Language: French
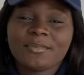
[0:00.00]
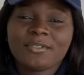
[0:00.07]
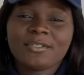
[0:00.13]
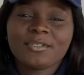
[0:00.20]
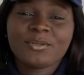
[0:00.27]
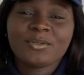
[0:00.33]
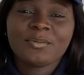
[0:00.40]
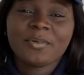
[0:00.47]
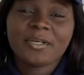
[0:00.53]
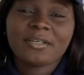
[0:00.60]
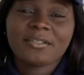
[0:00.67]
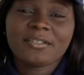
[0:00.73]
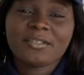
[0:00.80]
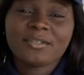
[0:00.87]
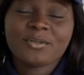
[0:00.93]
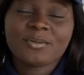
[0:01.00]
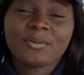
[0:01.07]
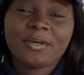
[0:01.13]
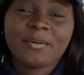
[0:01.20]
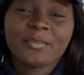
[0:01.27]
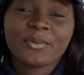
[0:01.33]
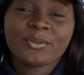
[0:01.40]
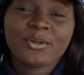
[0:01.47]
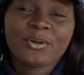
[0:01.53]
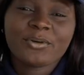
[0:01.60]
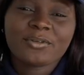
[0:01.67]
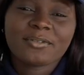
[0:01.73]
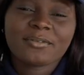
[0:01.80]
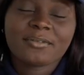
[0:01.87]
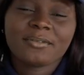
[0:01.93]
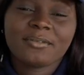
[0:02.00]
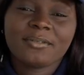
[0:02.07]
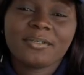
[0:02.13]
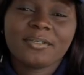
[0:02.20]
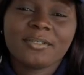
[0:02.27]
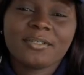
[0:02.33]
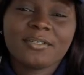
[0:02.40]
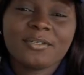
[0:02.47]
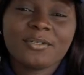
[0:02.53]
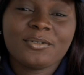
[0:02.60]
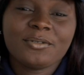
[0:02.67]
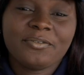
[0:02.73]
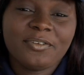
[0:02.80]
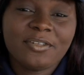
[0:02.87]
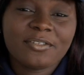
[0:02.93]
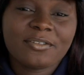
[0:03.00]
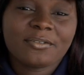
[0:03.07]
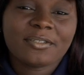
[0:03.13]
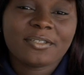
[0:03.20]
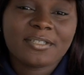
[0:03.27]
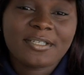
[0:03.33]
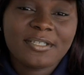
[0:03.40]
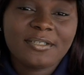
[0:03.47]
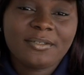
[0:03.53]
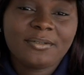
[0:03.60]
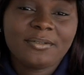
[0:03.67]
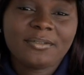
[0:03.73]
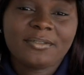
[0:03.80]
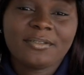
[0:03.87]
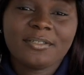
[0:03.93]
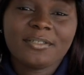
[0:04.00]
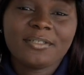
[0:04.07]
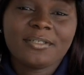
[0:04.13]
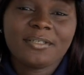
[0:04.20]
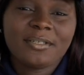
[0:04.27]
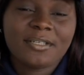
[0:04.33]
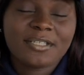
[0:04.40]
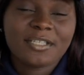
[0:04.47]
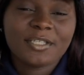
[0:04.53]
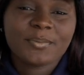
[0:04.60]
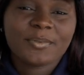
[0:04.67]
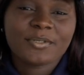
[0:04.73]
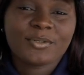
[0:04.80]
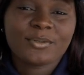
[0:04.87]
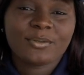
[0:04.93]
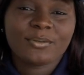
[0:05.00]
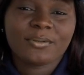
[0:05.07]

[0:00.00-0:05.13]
Je suis mécanicien chez Ola Motors. Je fais les entretiens et la suspension.